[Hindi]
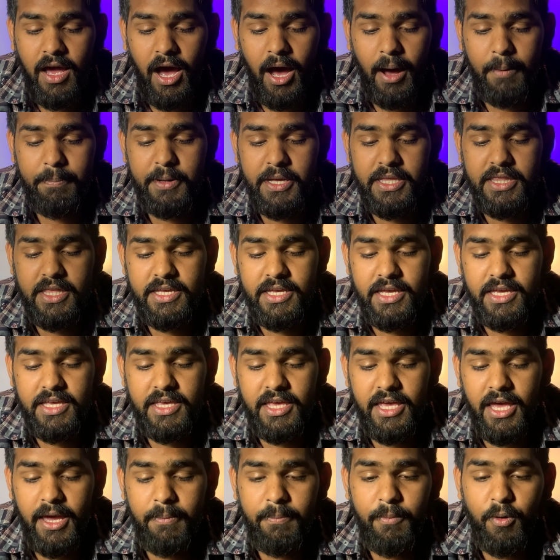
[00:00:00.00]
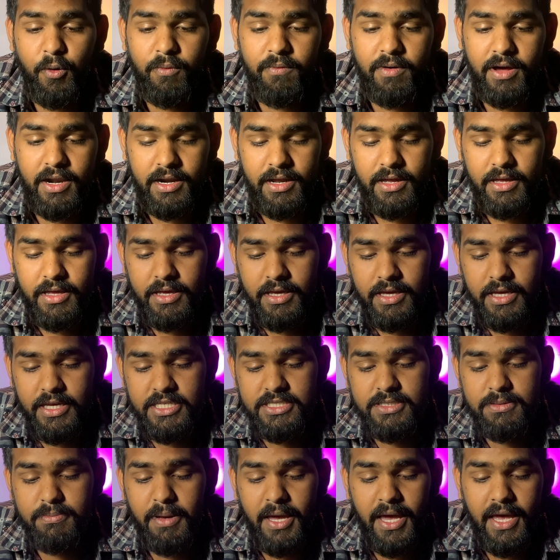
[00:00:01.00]
आप ये देखिए गेम ओवर
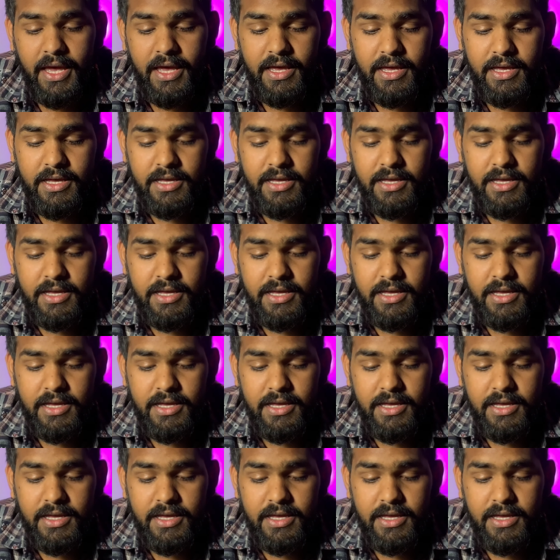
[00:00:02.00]
इसमें